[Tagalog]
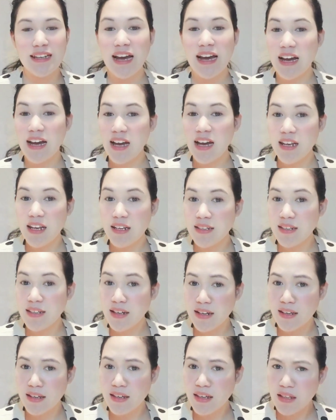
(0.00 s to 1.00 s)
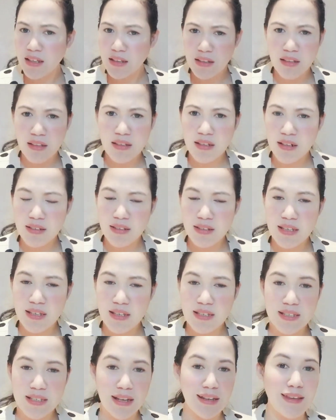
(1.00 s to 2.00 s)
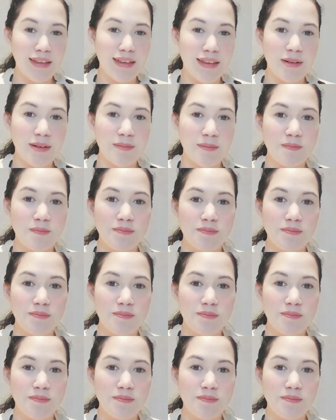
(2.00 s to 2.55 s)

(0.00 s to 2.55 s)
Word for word: na akala niya ay hindi darating sa kanya.